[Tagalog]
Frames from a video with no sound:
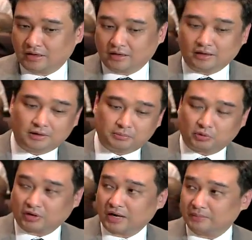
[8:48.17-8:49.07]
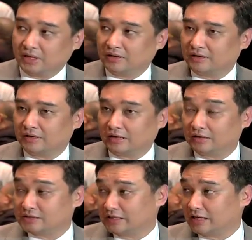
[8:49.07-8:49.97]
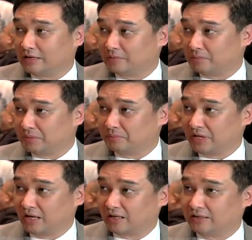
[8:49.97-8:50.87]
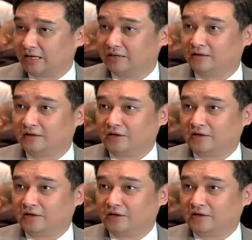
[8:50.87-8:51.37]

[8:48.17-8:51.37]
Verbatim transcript: uh, programa uh, sa ilalim ng Bimpiaga dahil